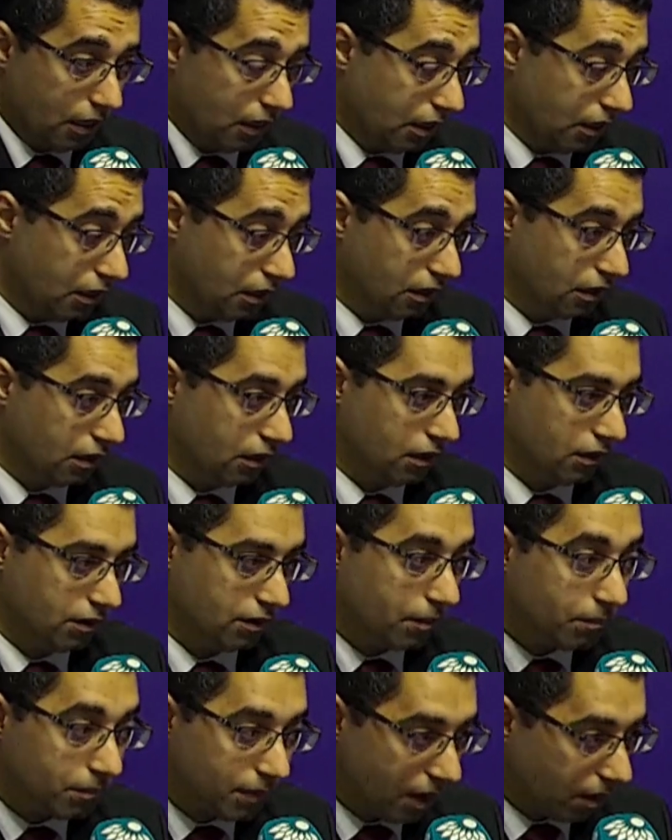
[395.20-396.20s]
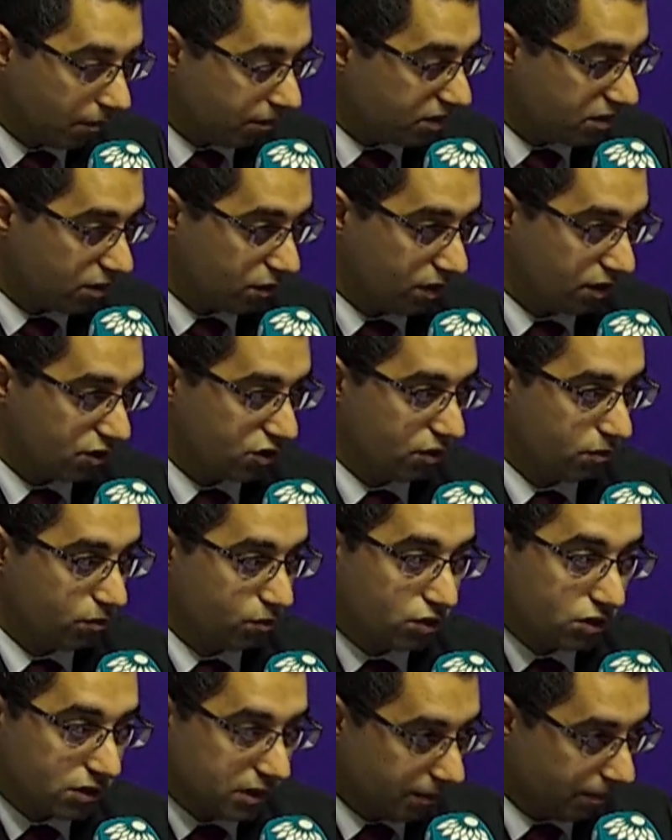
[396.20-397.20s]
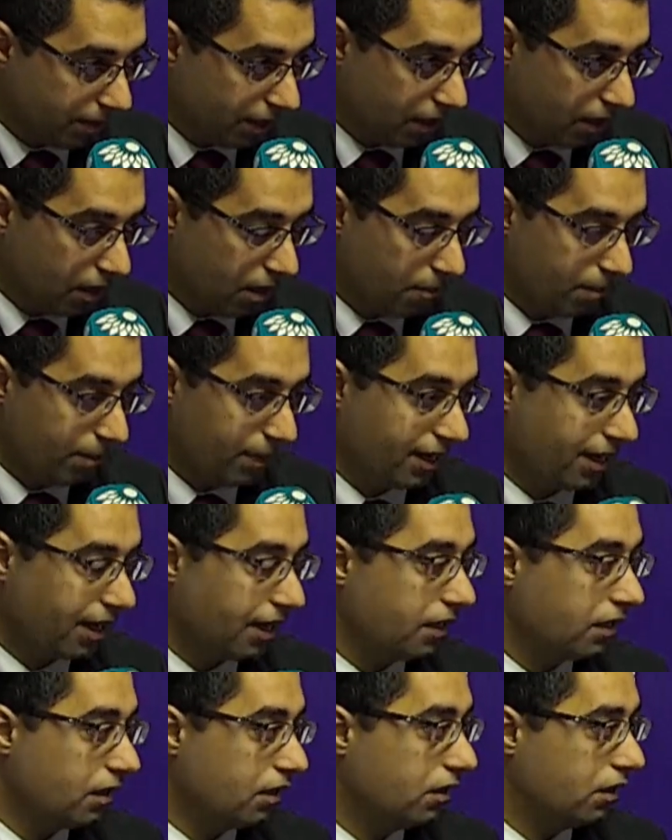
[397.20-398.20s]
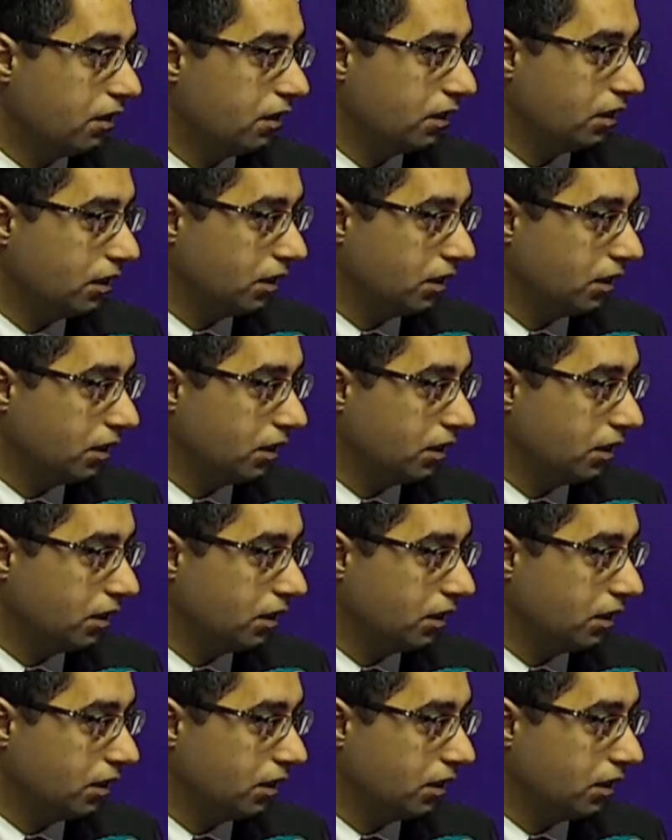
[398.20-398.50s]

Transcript: آه، يمنع بزواج المسلمه مم. من غير